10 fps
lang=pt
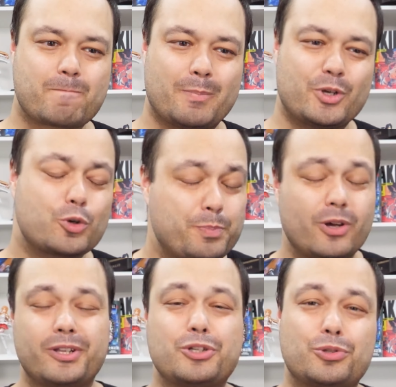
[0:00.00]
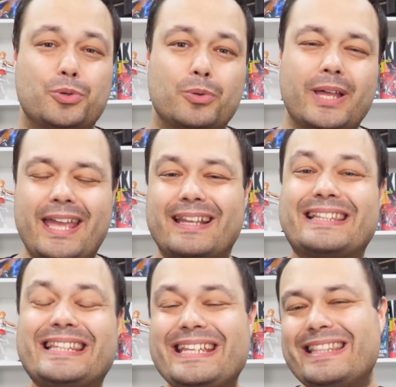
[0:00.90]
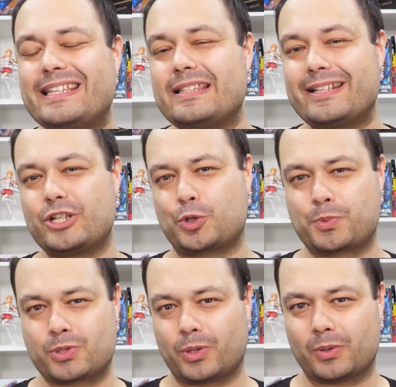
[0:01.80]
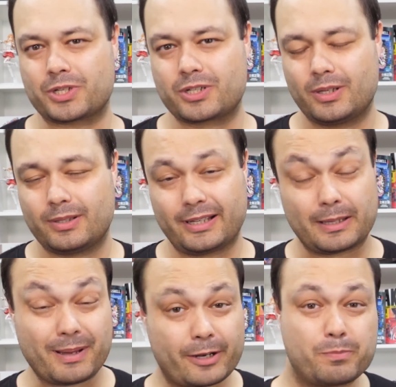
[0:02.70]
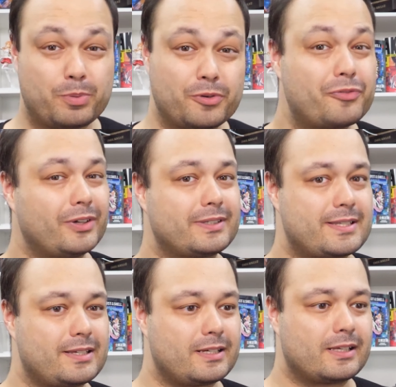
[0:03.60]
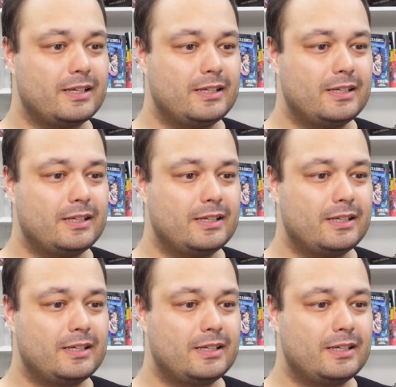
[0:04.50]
Mas o pior disto tudo é que 33 pessoas acabaram por falecer.